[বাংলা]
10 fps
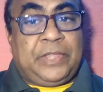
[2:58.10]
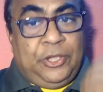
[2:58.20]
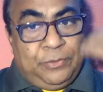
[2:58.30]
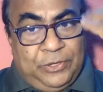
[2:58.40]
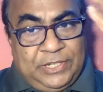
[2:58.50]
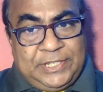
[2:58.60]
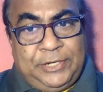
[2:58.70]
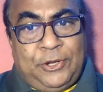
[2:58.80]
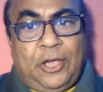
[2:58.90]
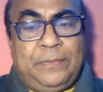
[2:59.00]
কেউ বলেছে
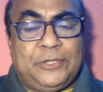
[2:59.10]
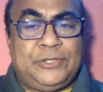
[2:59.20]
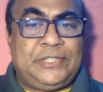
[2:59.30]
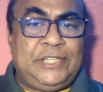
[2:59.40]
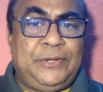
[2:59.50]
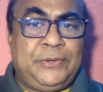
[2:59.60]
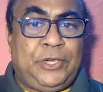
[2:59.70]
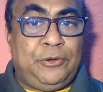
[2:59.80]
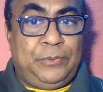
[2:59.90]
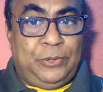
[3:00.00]
নয় বছর ছিল
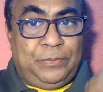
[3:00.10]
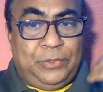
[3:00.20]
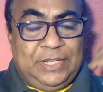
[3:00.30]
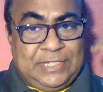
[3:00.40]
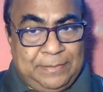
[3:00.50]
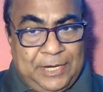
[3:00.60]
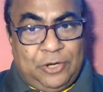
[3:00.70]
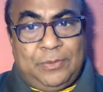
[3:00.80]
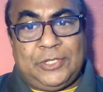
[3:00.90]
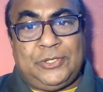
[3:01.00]
কেউ বলেছে
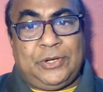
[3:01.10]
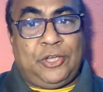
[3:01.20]
বারো বছর